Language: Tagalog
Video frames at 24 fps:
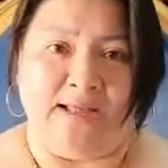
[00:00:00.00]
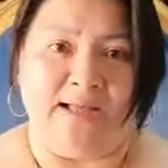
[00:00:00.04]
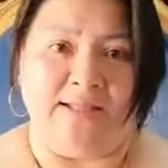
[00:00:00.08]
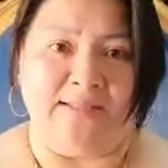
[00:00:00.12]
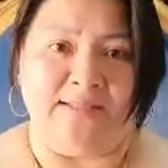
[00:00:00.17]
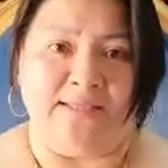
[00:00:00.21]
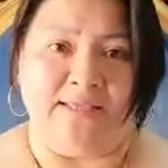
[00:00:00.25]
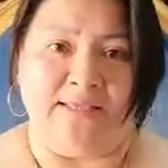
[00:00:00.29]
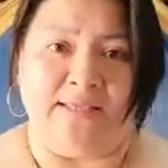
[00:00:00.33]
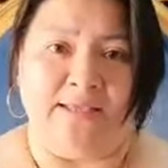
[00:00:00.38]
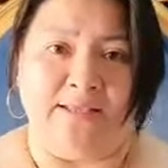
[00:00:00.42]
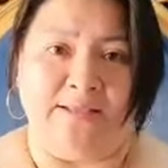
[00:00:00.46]

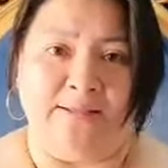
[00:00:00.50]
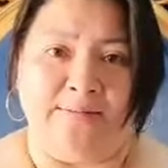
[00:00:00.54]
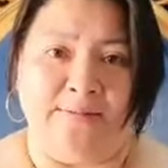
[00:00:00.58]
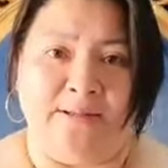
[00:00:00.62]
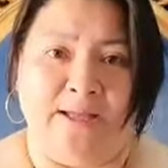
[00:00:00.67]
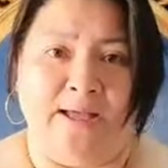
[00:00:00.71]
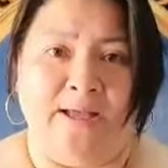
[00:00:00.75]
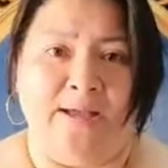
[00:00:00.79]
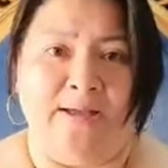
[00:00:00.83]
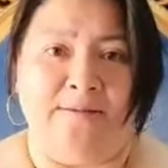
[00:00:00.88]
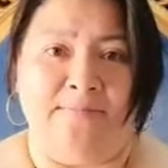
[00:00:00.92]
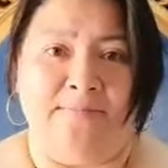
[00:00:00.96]
ating
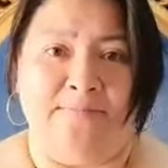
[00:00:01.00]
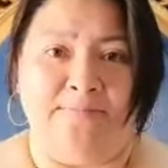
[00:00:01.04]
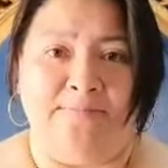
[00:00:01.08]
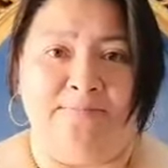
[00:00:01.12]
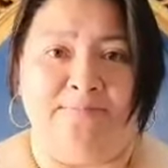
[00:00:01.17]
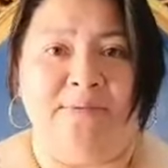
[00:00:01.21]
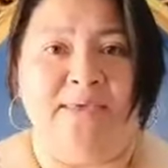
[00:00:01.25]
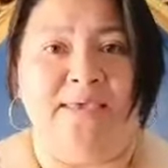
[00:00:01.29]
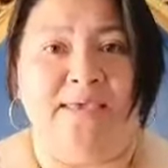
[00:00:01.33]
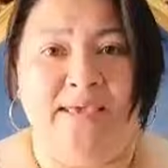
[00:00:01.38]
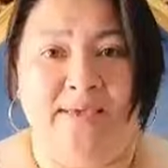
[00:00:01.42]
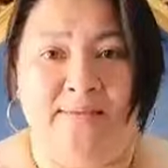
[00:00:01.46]
um,
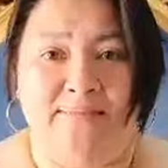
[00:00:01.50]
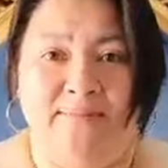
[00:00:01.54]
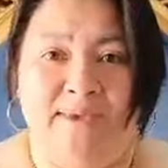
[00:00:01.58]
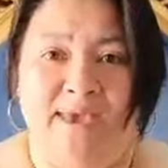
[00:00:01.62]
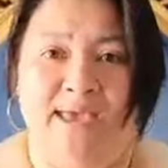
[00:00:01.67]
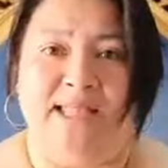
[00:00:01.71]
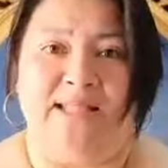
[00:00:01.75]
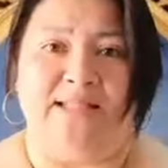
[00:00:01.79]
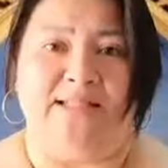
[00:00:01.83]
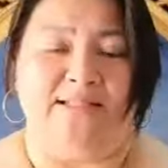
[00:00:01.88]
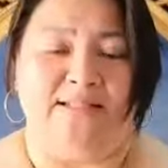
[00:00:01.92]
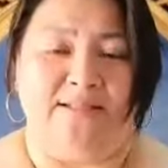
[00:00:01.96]
big
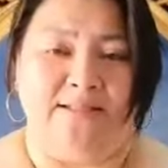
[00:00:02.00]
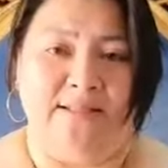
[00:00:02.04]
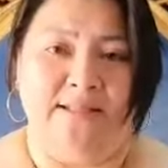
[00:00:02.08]
event.